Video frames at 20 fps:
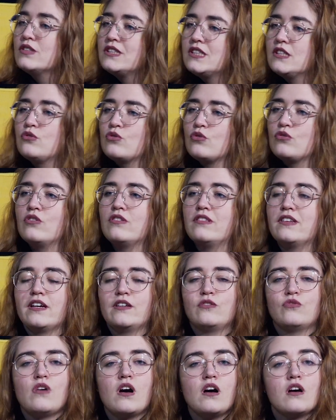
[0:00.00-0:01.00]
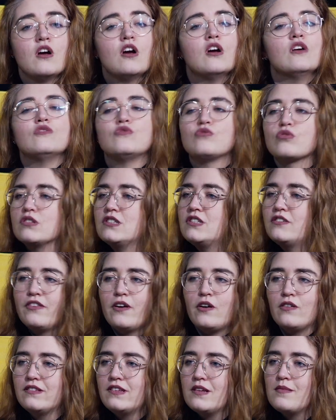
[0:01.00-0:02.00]
aussi sur notre territoire, sur
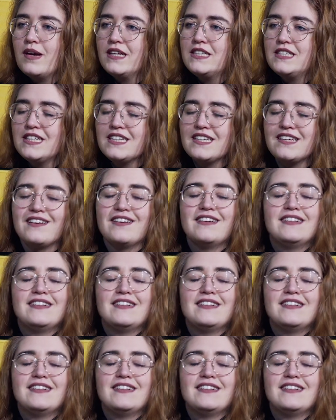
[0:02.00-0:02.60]
différentes thématiques.